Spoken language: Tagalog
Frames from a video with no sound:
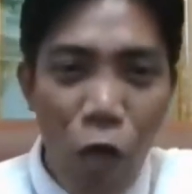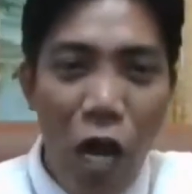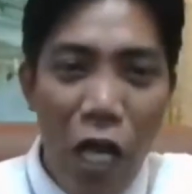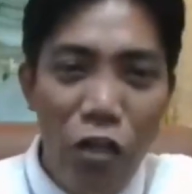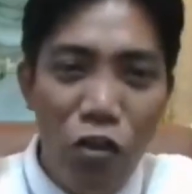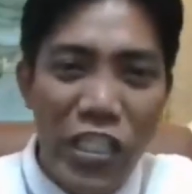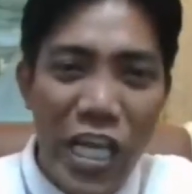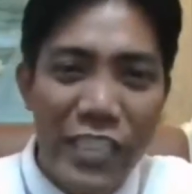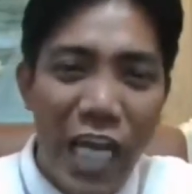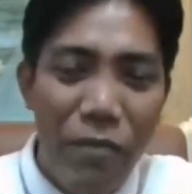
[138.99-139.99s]
na kung ano yung
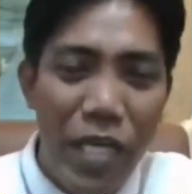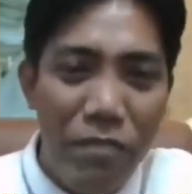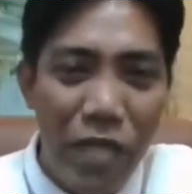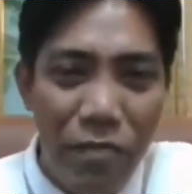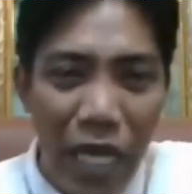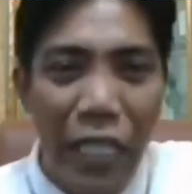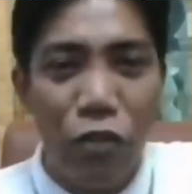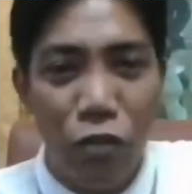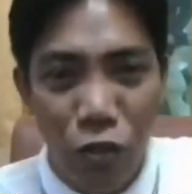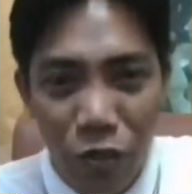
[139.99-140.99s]
sinasabi ng Biblia
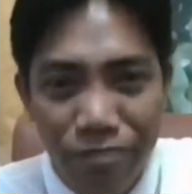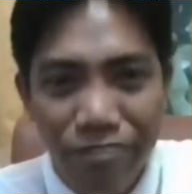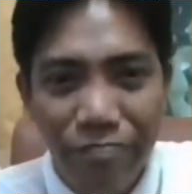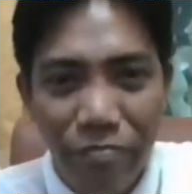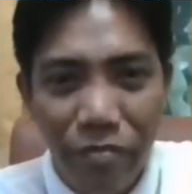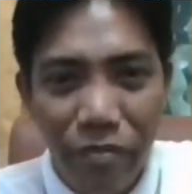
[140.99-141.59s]
ay totoo,